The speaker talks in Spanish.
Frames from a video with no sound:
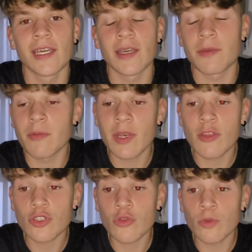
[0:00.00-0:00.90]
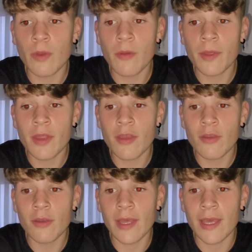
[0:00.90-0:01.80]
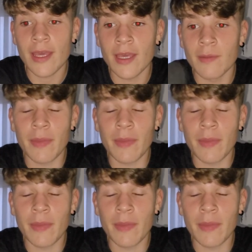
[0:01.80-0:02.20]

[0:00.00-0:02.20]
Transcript: Eh, bienvenidos a un nuevo vídeo. Eh,